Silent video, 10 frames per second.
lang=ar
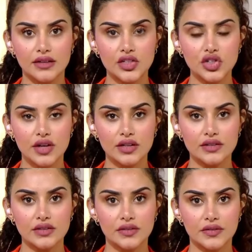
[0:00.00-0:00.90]

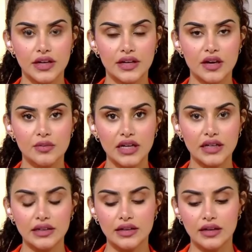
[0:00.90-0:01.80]
نشرت في الأيام
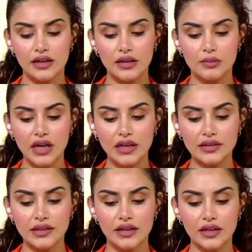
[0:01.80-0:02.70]
القليلة
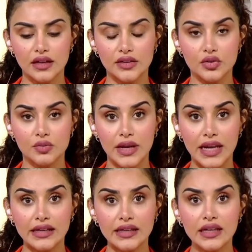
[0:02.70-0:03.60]
الماضية أنه
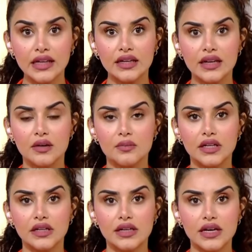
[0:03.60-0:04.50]
ملايين من
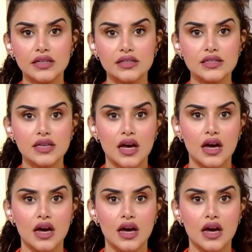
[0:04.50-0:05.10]
الناس